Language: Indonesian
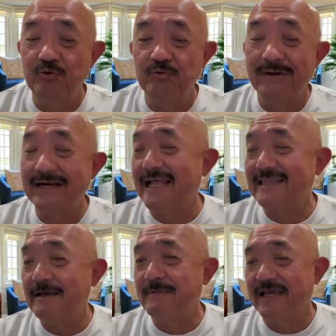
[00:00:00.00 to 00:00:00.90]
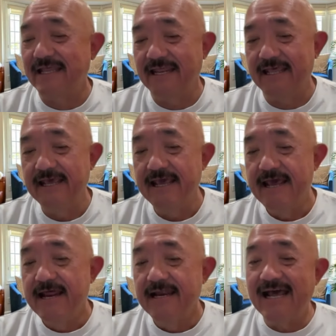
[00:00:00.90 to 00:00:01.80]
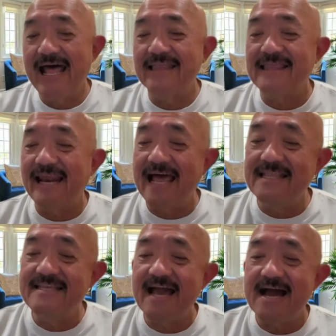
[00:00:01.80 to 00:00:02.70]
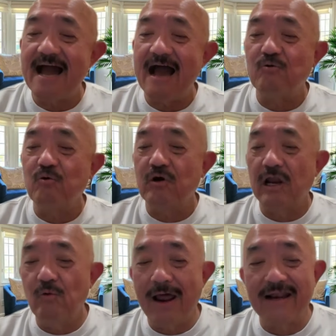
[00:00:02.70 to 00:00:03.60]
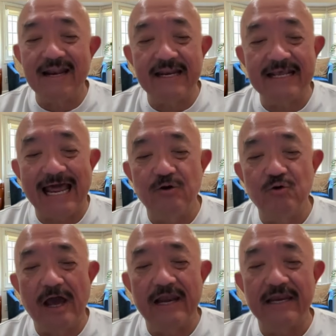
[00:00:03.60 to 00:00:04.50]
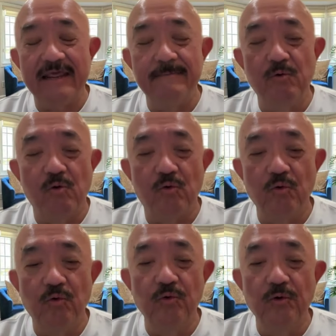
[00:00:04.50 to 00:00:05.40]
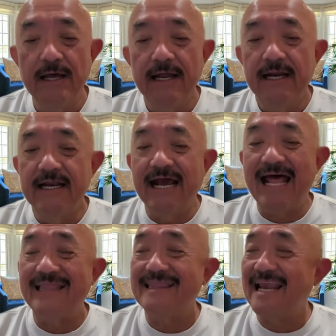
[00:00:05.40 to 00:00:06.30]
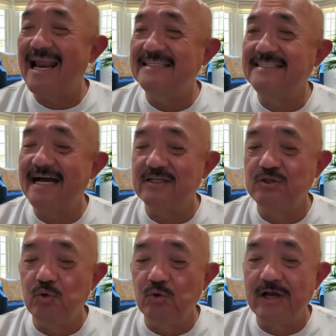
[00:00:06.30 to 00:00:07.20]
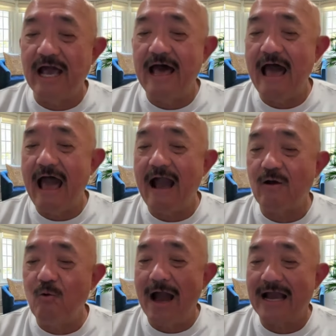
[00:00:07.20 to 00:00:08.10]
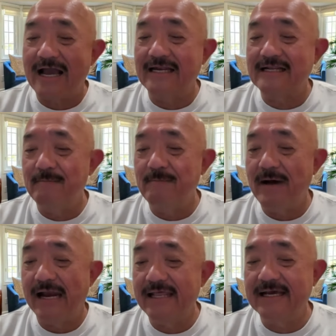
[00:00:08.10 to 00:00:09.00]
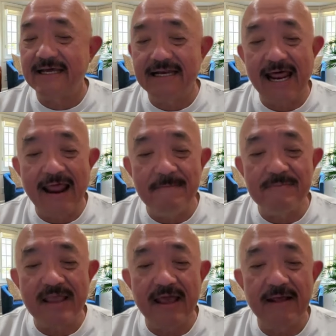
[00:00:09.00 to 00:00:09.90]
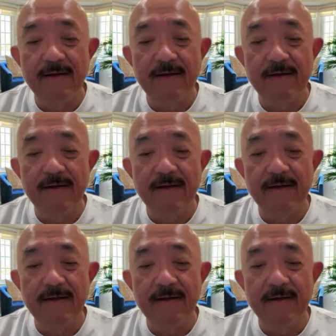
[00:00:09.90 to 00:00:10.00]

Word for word: berkata begini dengan telanjang aku keluar dari kandungan ibuku, dengan telanjang juga aku akan kembali ke dalamnya.